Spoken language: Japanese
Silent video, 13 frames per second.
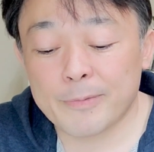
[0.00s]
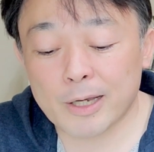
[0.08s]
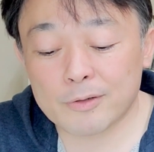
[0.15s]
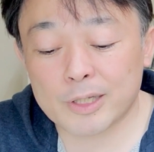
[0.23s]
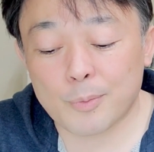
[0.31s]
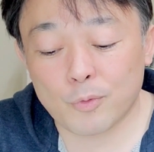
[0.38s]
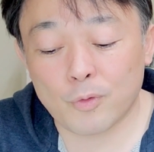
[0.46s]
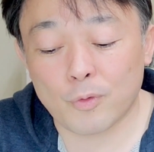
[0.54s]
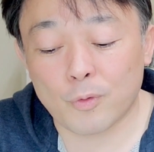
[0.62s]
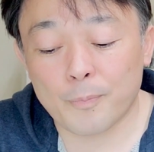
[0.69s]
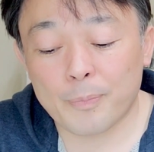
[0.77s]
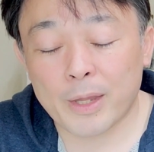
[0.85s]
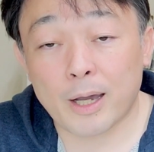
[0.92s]
なくて
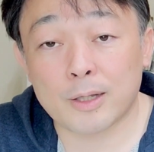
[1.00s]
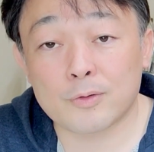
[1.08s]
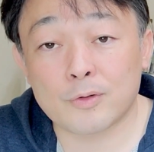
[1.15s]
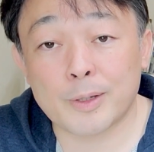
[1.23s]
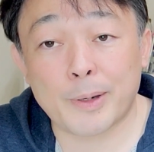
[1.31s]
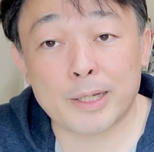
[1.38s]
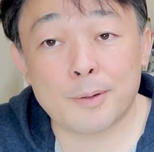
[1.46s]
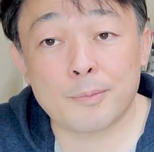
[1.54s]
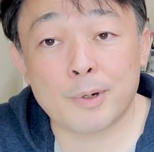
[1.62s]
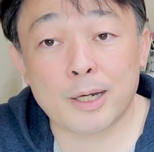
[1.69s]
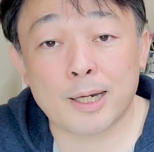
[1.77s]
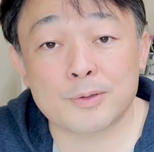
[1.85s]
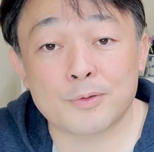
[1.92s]
も、あの、で、
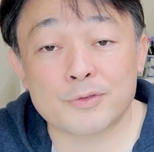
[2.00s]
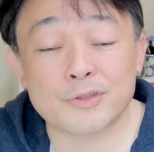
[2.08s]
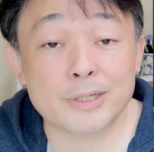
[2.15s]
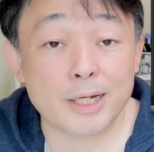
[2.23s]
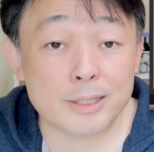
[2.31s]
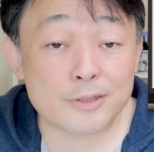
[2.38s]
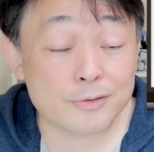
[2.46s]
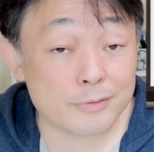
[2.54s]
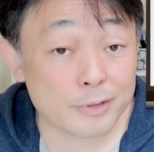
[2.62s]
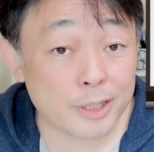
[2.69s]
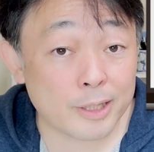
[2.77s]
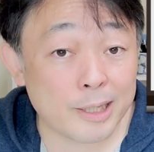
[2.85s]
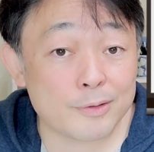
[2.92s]
マイナンバーカードを作ら、作
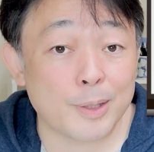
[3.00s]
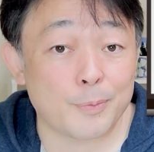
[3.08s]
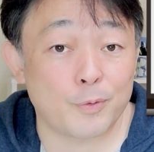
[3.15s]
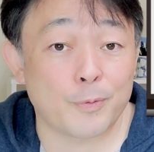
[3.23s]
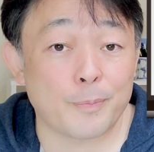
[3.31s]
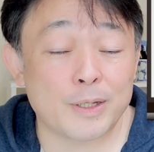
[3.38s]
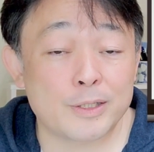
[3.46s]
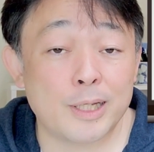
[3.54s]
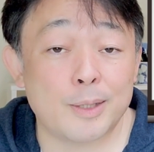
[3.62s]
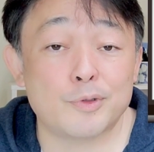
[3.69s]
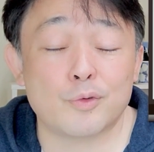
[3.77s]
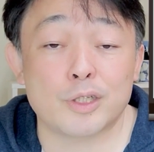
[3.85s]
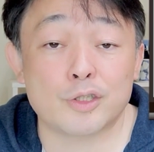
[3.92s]
る気がなくても、税
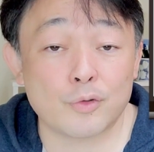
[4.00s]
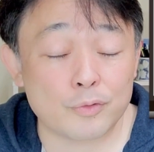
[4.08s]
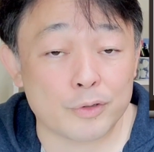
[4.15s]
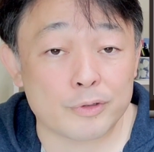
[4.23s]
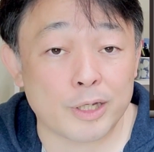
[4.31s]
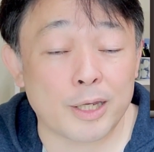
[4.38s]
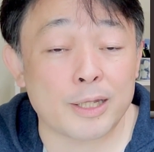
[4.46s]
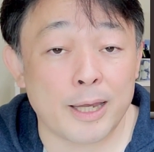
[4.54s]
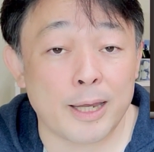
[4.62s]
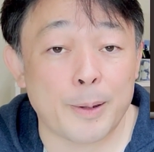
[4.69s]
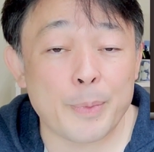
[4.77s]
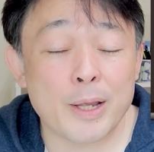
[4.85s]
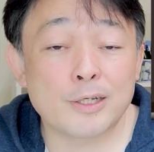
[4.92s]
務署にちょっと行くだけ
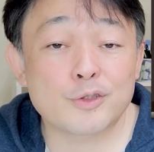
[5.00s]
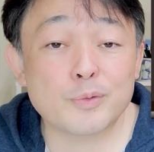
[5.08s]
で、